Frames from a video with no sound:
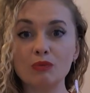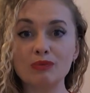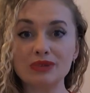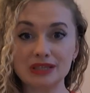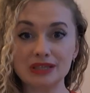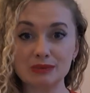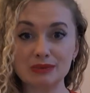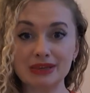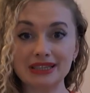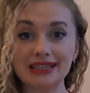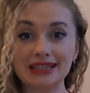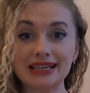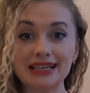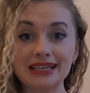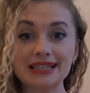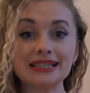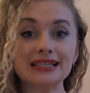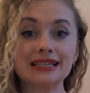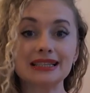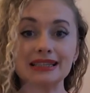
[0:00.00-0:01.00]

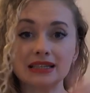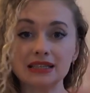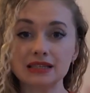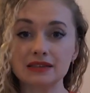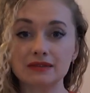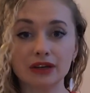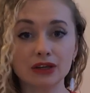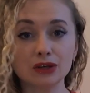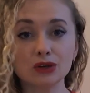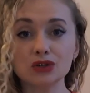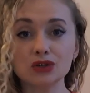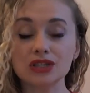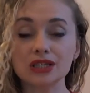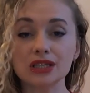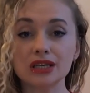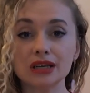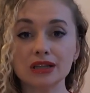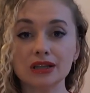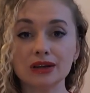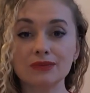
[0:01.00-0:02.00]
посмотреть на свое
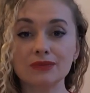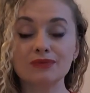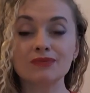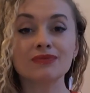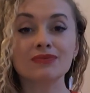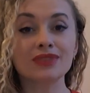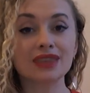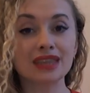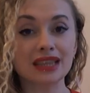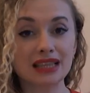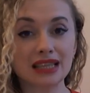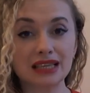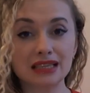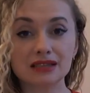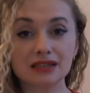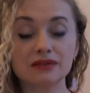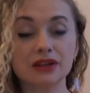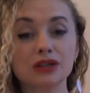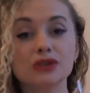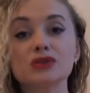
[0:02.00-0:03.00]
тело, на
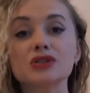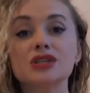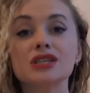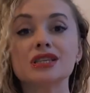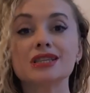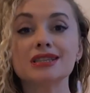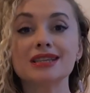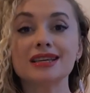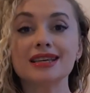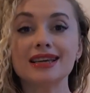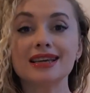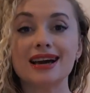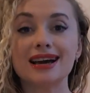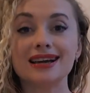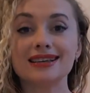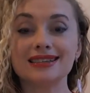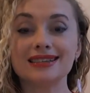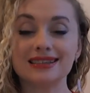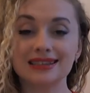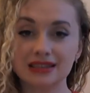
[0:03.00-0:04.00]
свое
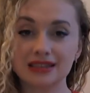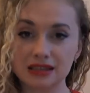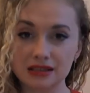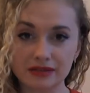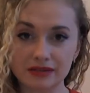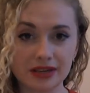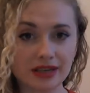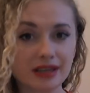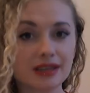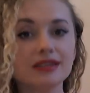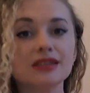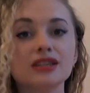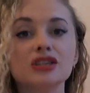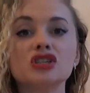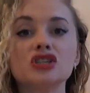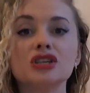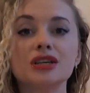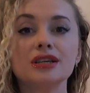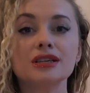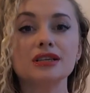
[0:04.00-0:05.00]
состояние, на свои
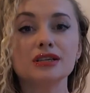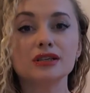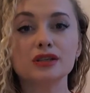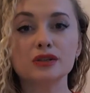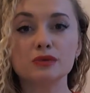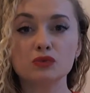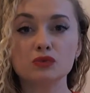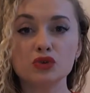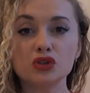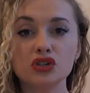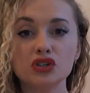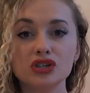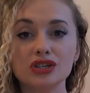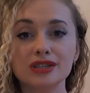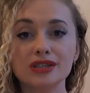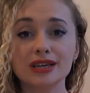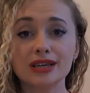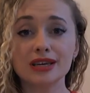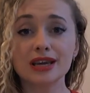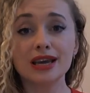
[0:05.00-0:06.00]
отношения с
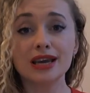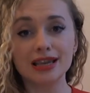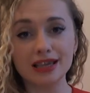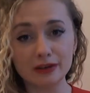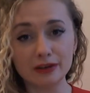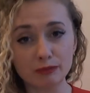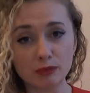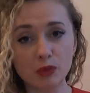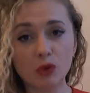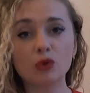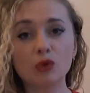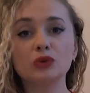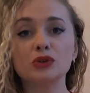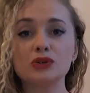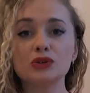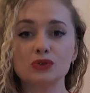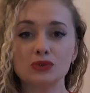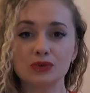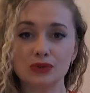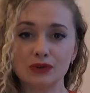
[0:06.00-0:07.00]
мужчиной и
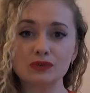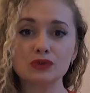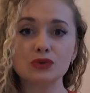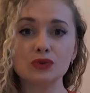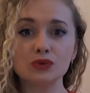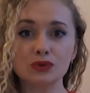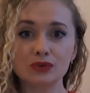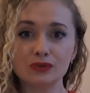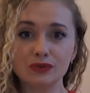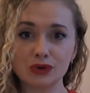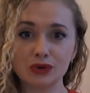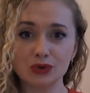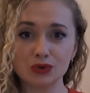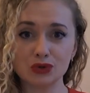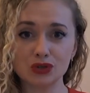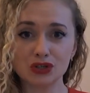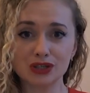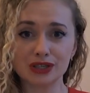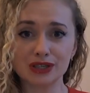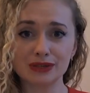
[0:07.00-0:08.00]
полностью на всю свою
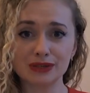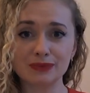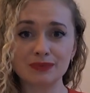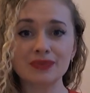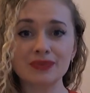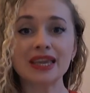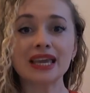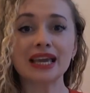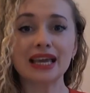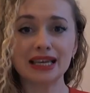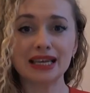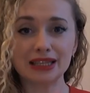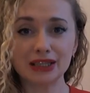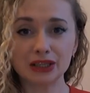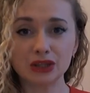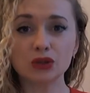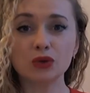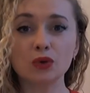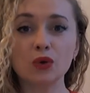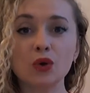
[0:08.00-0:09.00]
жизнь. Это
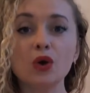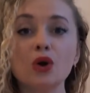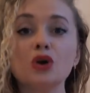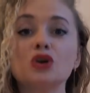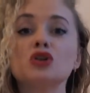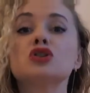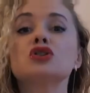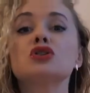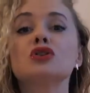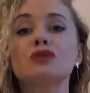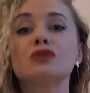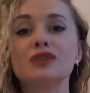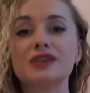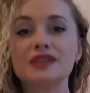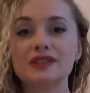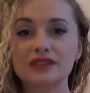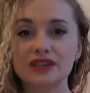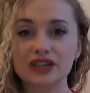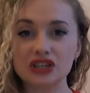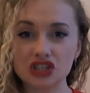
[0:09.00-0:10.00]
то, что
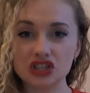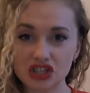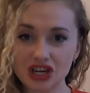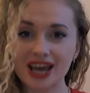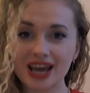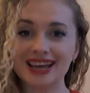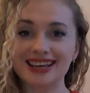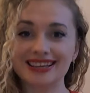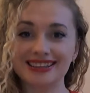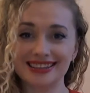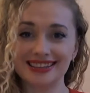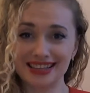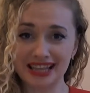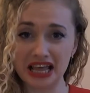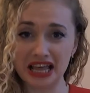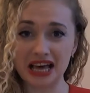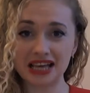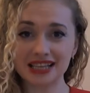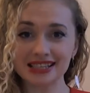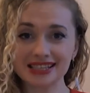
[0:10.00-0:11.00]
возвращает
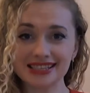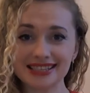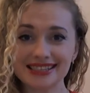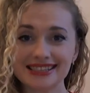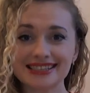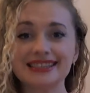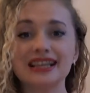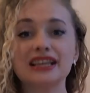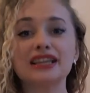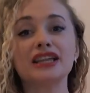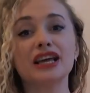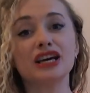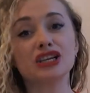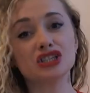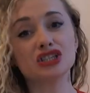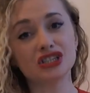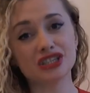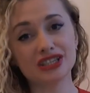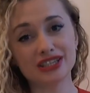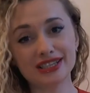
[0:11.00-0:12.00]
нас на
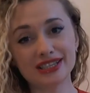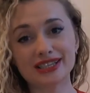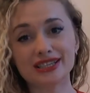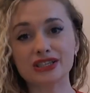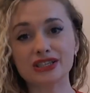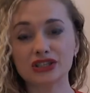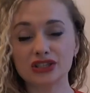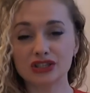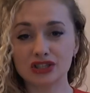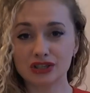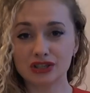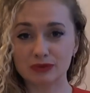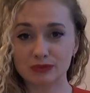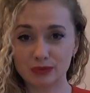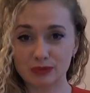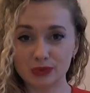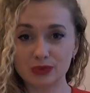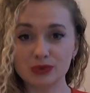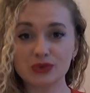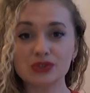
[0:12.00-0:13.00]
наш истинный
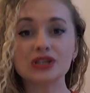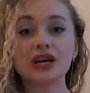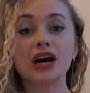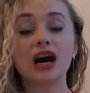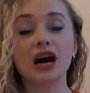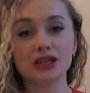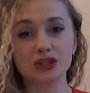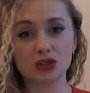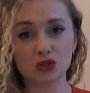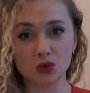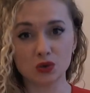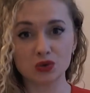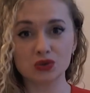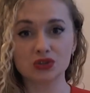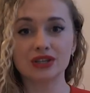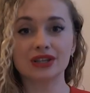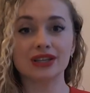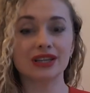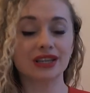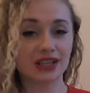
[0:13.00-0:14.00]
путь
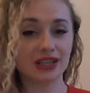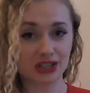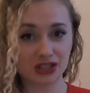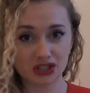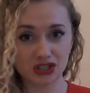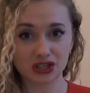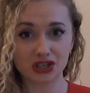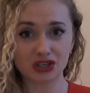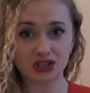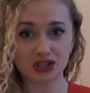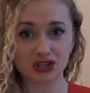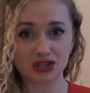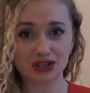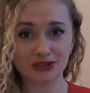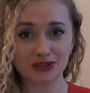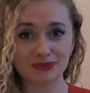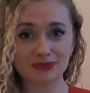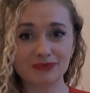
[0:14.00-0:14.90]
осознанной женщины.